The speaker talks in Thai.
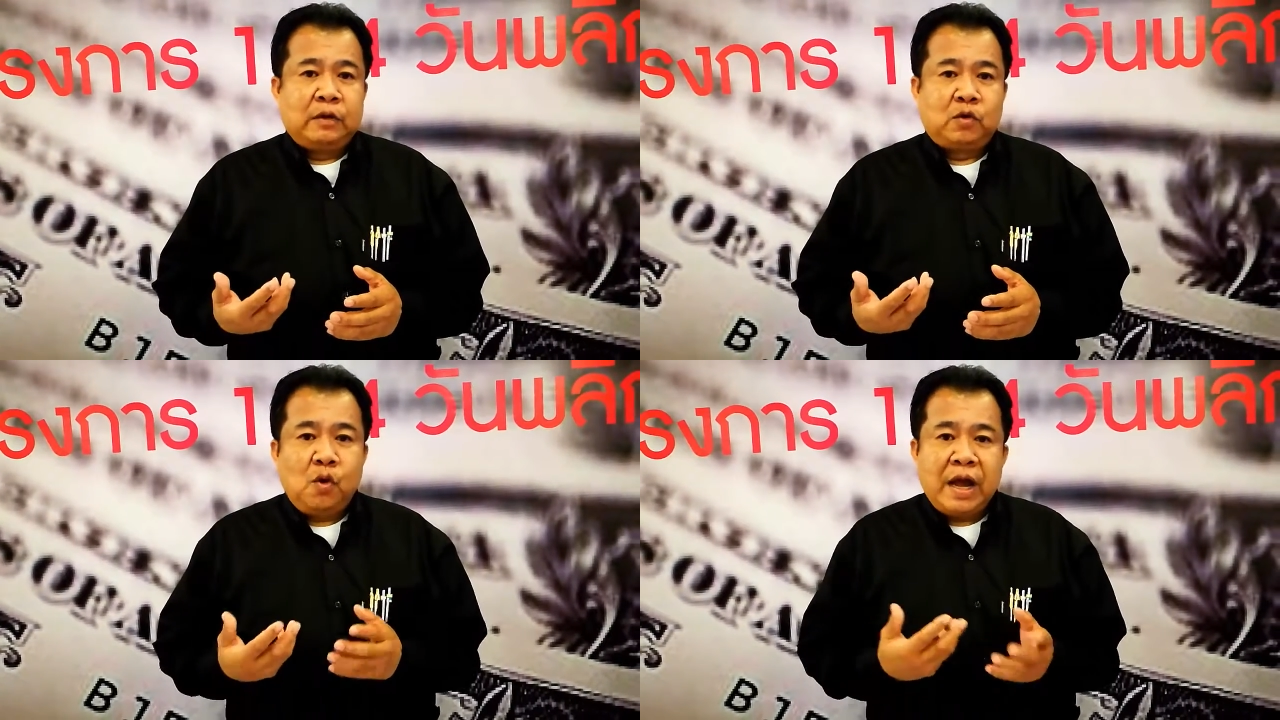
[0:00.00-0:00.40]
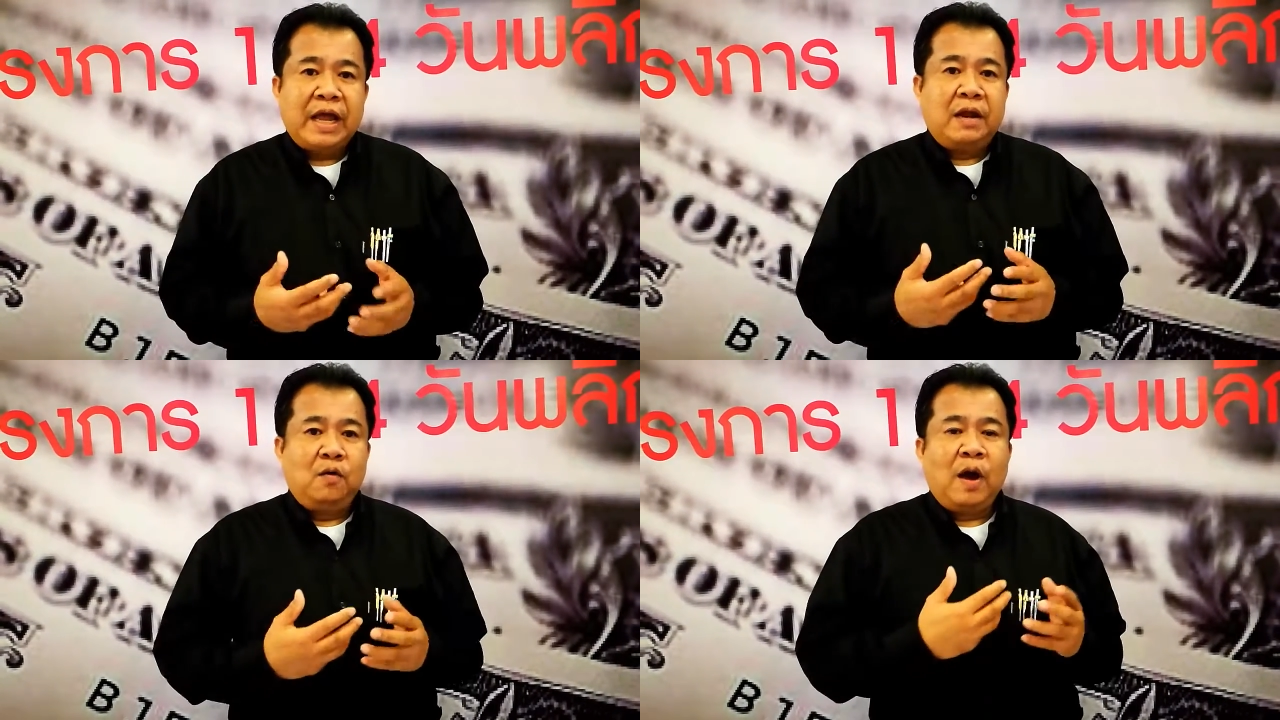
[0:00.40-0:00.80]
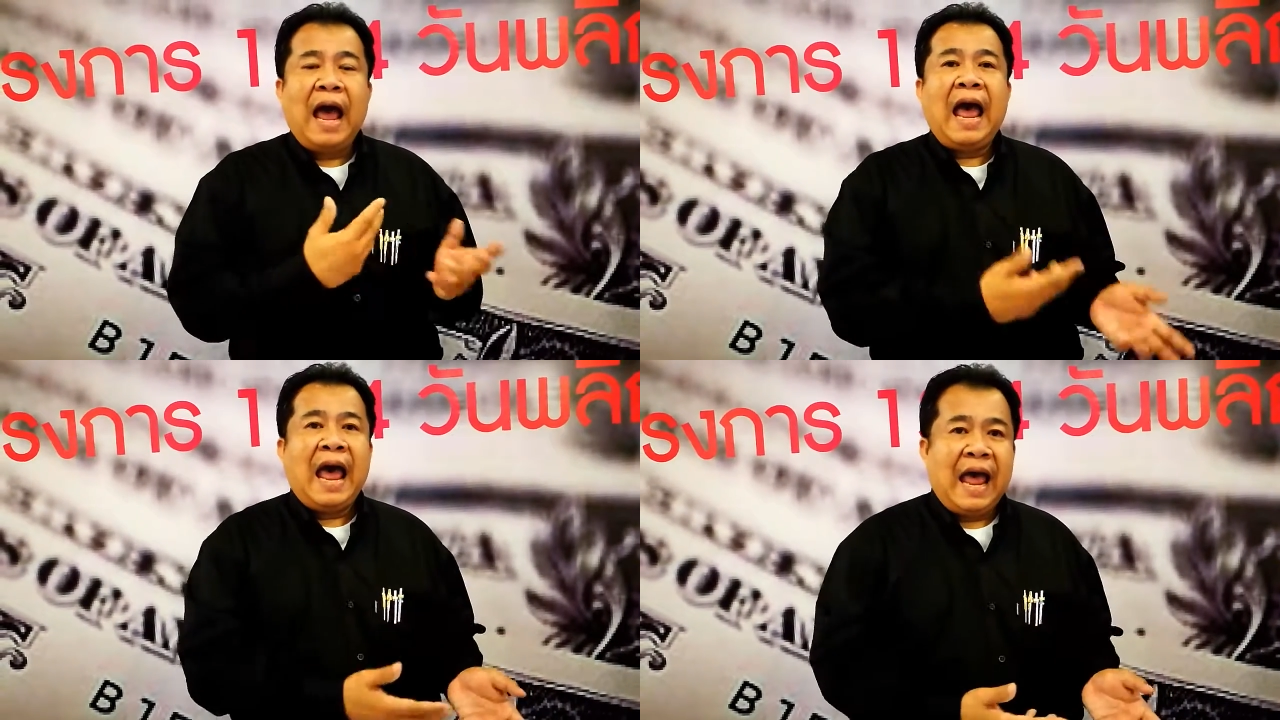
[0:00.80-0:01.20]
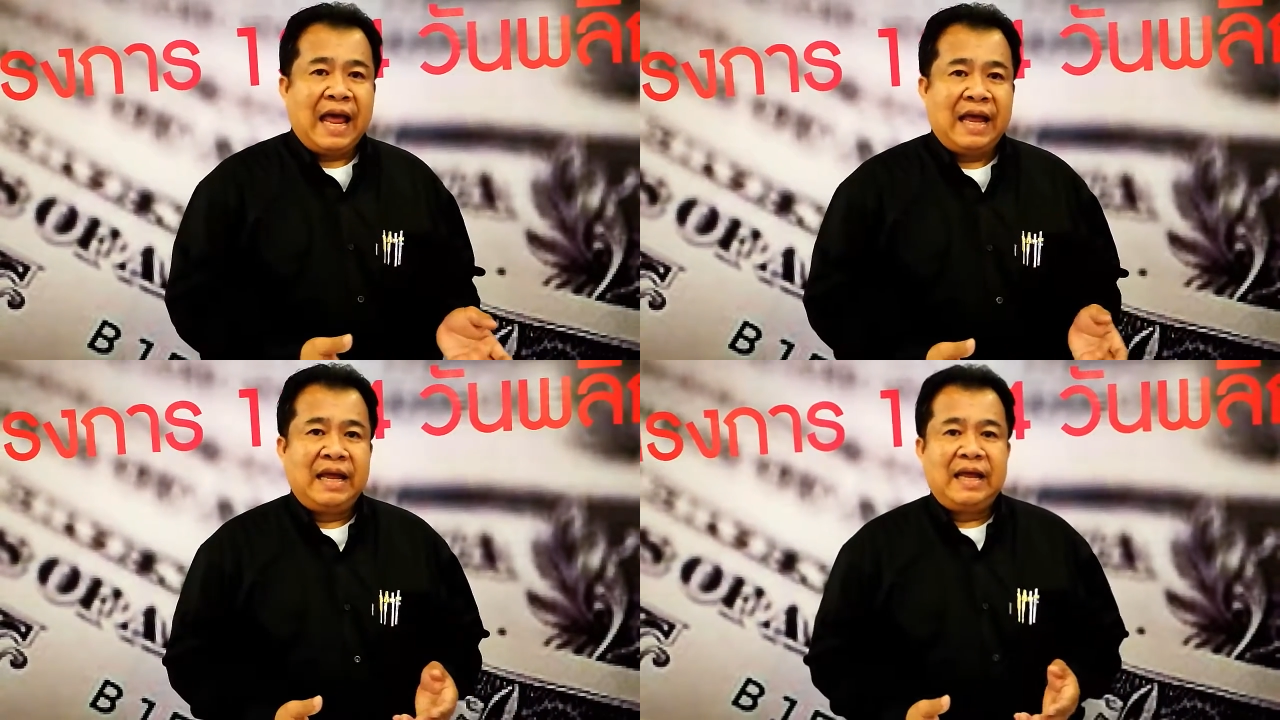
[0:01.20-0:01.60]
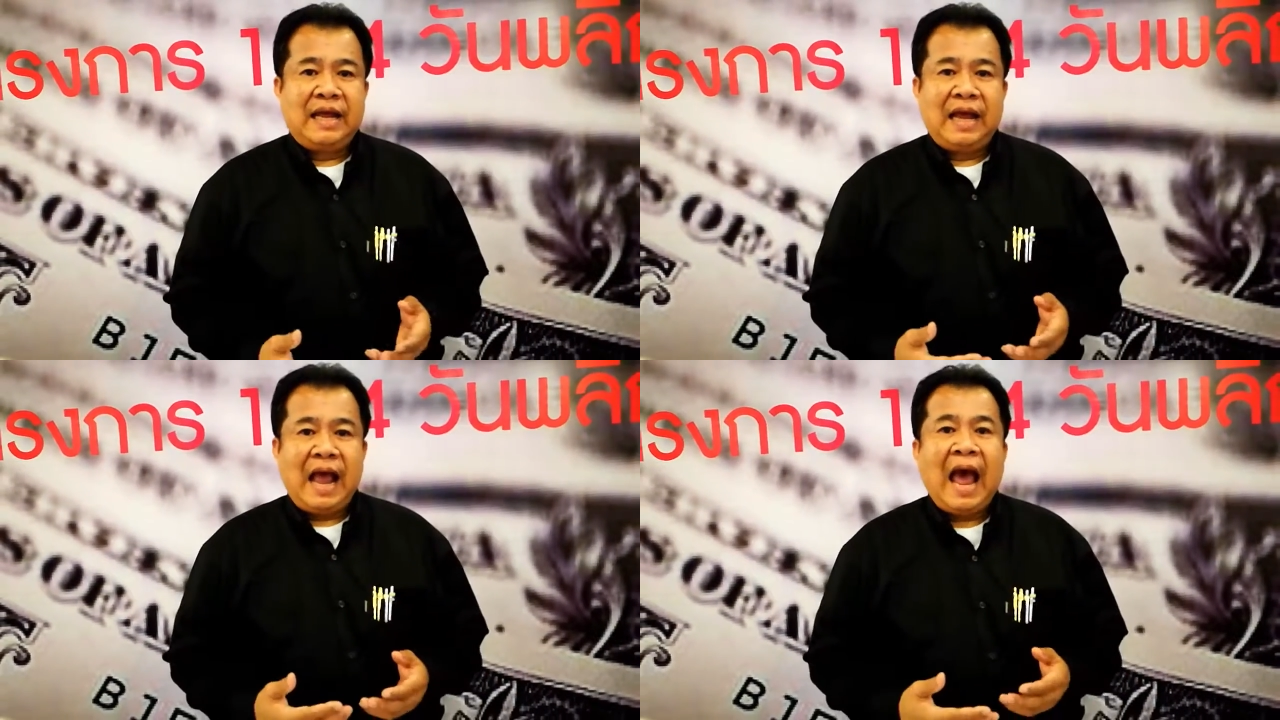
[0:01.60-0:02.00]
ช่วยลูกค้า
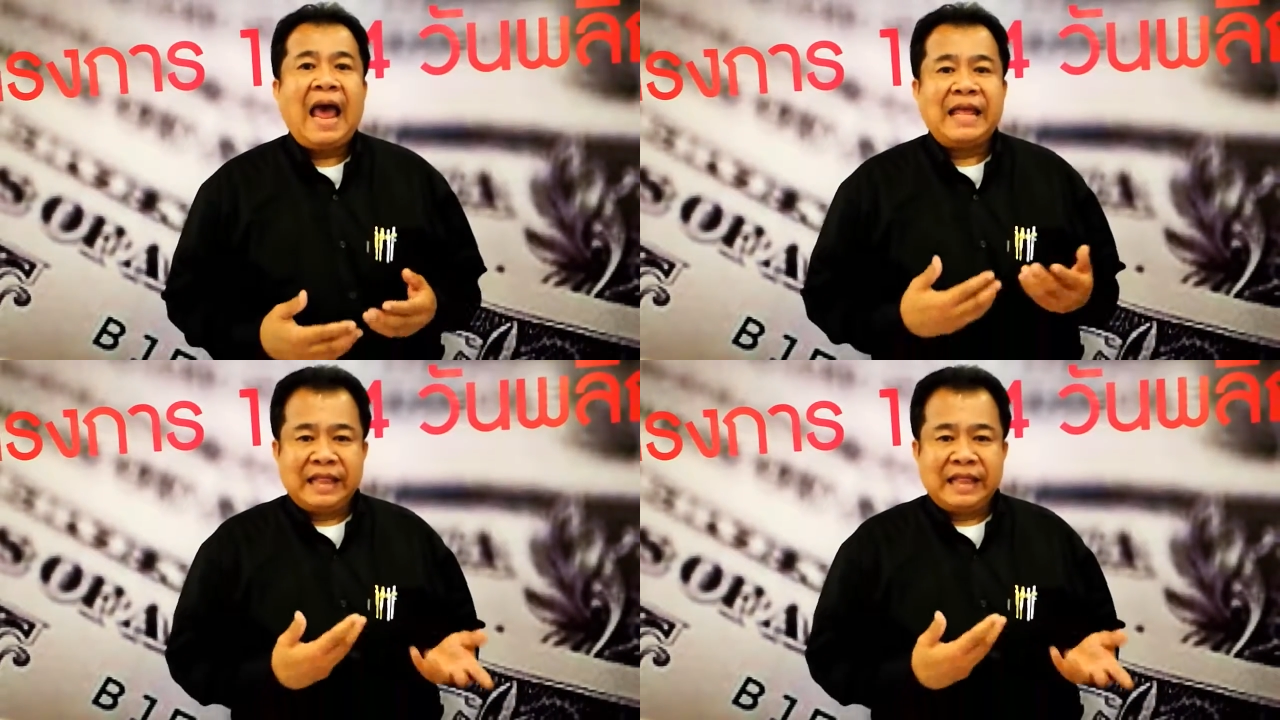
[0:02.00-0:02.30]
ขาย